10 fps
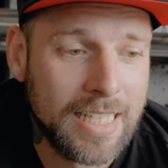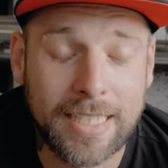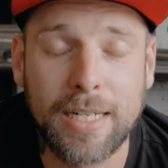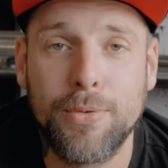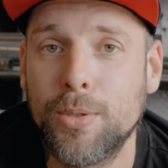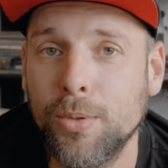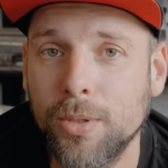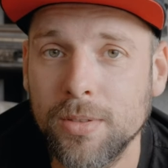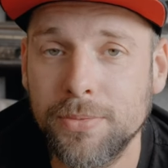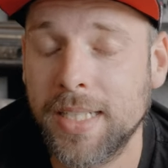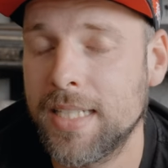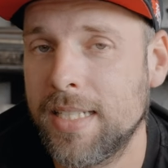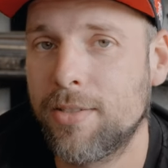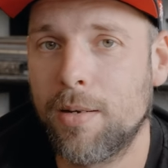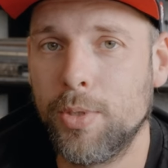Danke fürs Zugucken. Vergesst
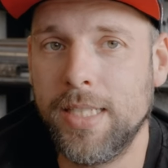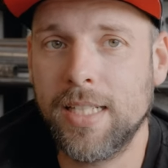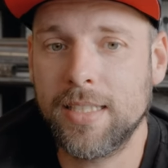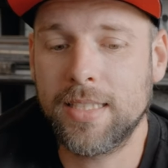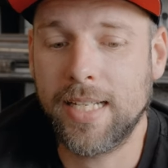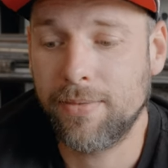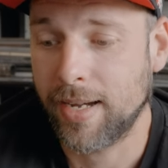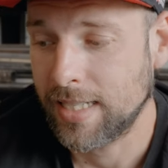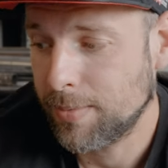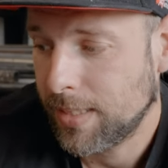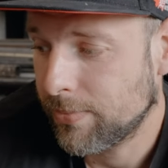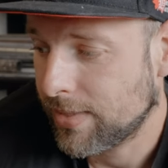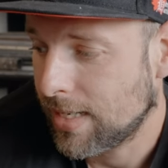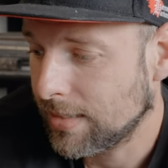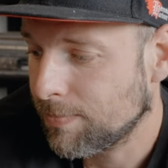nicht zu abonnieren. Es geht weiter mit dem
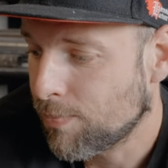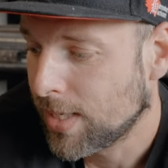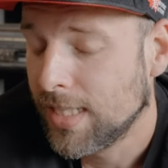Wagen.